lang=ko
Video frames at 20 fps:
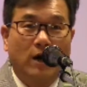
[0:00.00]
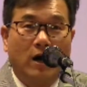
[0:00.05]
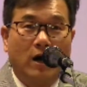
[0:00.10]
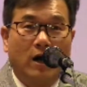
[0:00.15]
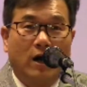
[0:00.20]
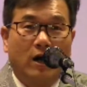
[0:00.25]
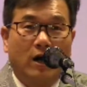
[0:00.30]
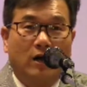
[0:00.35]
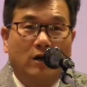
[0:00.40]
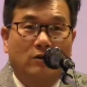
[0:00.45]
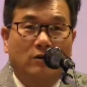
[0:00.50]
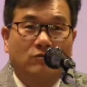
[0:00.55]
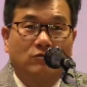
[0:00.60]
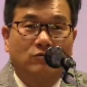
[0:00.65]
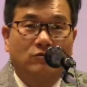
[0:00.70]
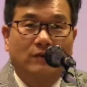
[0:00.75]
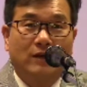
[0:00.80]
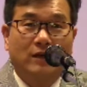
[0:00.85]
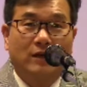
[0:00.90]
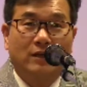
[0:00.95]
우박,
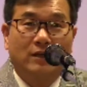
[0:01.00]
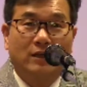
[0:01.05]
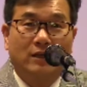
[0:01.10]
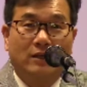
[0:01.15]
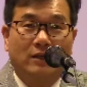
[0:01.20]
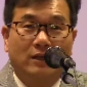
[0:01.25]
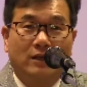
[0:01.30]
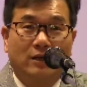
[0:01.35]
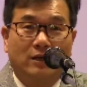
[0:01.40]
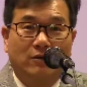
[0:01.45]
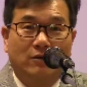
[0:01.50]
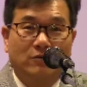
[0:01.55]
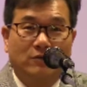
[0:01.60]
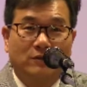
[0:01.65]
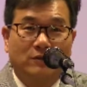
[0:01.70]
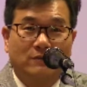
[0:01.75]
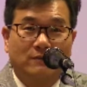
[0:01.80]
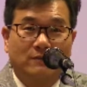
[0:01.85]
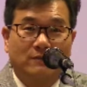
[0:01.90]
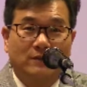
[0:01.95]
우박이
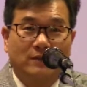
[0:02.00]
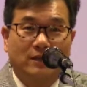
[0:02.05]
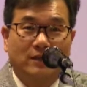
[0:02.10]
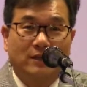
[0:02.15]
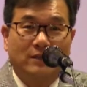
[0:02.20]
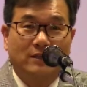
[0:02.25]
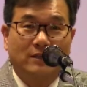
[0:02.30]
나타나고 있습니다.